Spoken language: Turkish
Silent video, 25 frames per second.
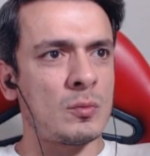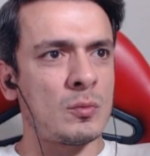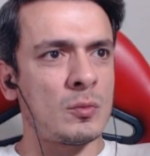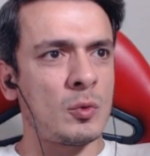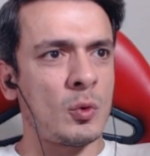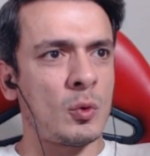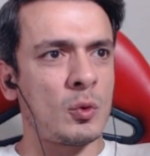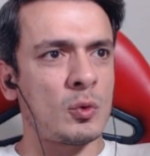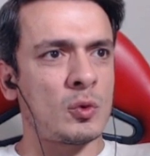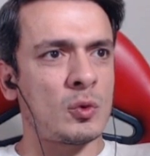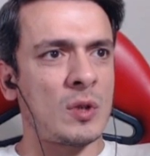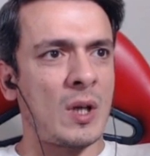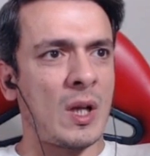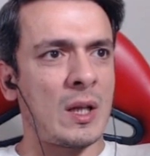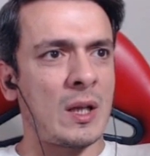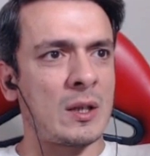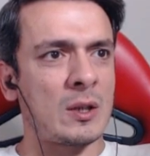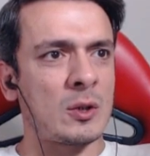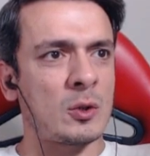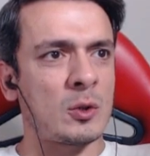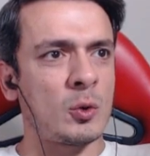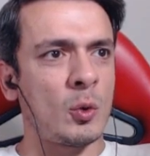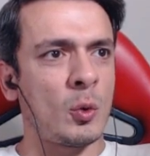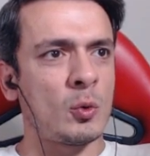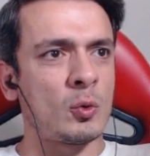yolu
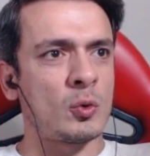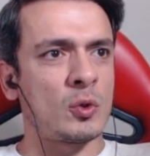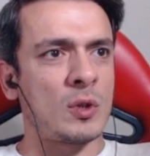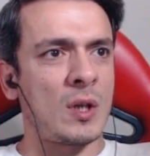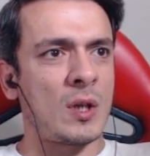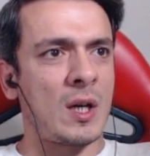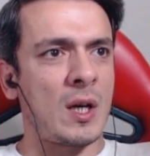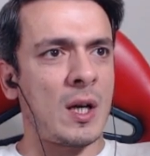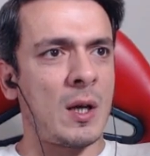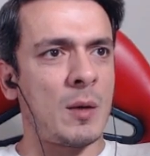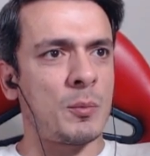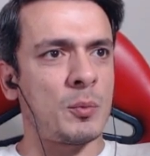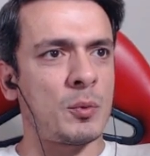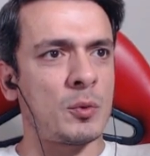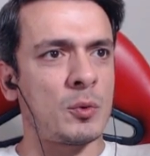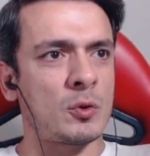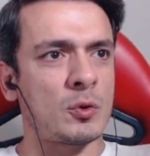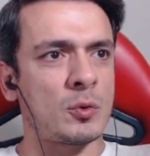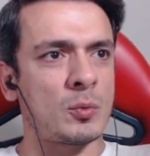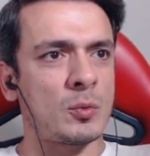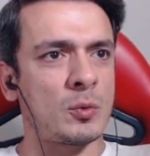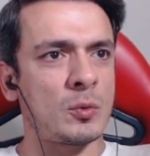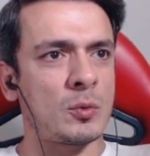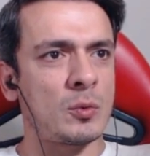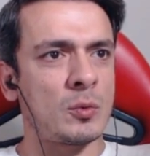salladık. Yolun üzerine yapıyoruz
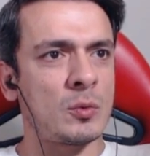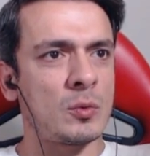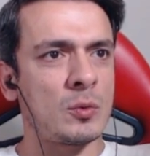bunu.